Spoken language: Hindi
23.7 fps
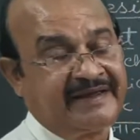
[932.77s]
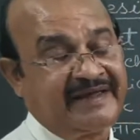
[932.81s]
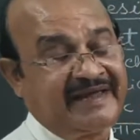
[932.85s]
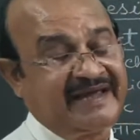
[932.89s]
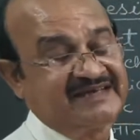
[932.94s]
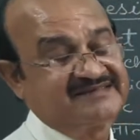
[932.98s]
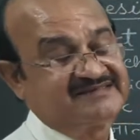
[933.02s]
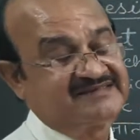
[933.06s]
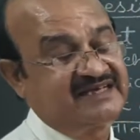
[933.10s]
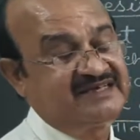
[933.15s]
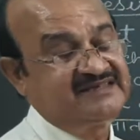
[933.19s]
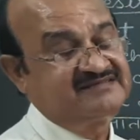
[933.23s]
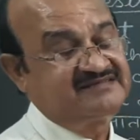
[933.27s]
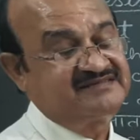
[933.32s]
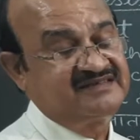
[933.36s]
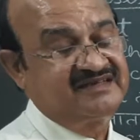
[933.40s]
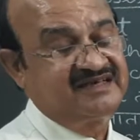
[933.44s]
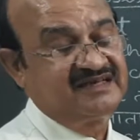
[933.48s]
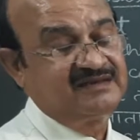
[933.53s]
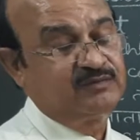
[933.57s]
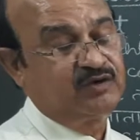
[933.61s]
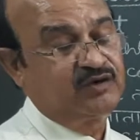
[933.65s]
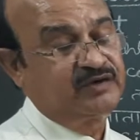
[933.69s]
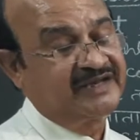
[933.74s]
एस आई
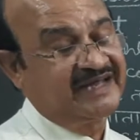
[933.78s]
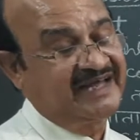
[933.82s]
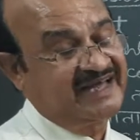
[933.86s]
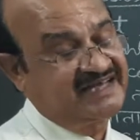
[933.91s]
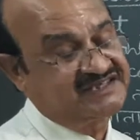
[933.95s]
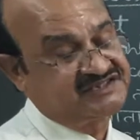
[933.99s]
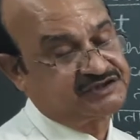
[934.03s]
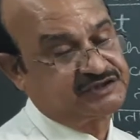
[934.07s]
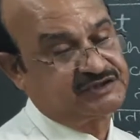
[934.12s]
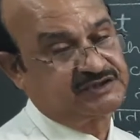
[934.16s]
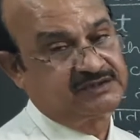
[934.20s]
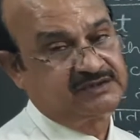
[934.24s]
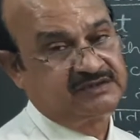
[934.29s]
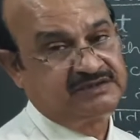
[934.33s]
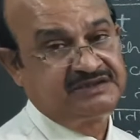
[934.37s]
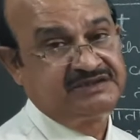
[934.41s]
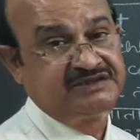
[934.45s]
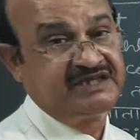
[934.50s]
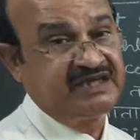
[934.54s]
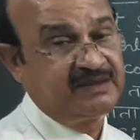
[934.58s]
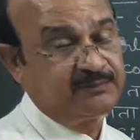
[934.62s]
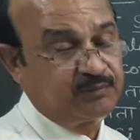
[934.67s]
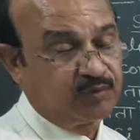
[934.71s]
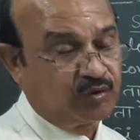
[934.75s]
सिंगल बॉन्ड एच
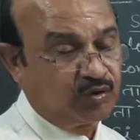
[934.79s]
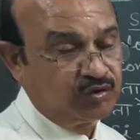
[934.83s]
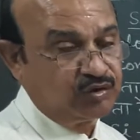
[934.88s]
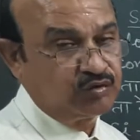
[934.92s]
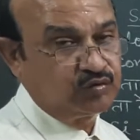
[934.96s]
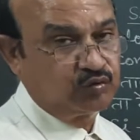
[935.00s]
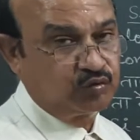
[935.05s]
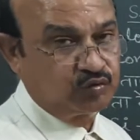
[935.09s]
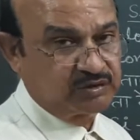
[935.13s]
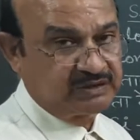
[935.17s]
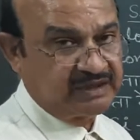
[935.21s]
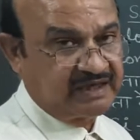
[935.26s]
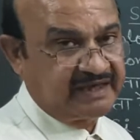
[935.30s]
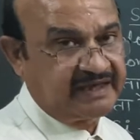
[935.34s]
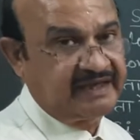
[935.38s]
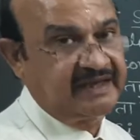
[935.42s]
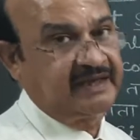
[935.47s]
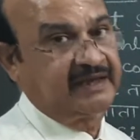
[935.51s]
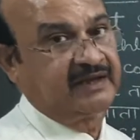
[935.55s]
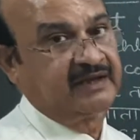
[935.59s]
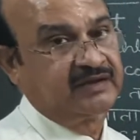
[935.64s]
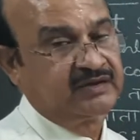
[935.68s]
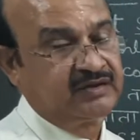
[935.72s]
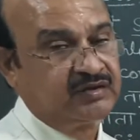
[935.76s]
ये बॉन्ड होता है
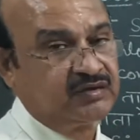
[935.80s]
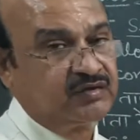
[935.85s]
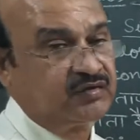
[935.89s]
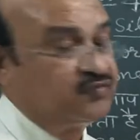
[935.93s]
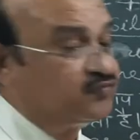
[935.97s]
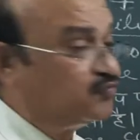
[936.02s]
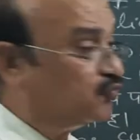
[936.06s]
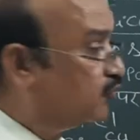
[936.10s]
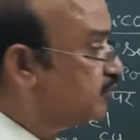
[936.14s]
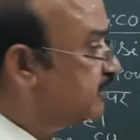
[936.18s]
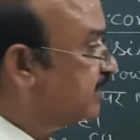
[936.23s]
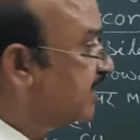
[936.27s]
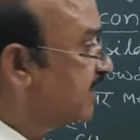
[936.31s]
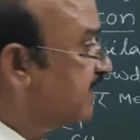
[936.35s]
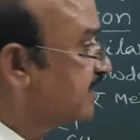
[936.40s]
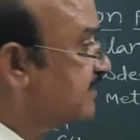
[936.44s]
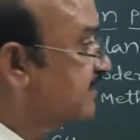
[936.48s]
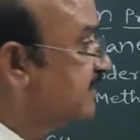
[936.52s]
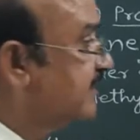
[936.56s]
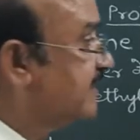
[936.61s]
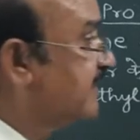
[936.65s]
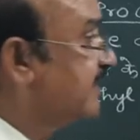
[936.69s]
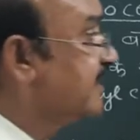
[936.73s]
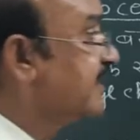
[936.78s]
वो क्या
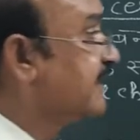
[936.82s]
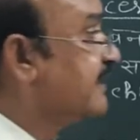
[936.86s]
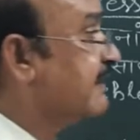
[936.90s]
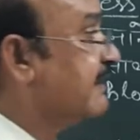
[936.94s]
करते हैं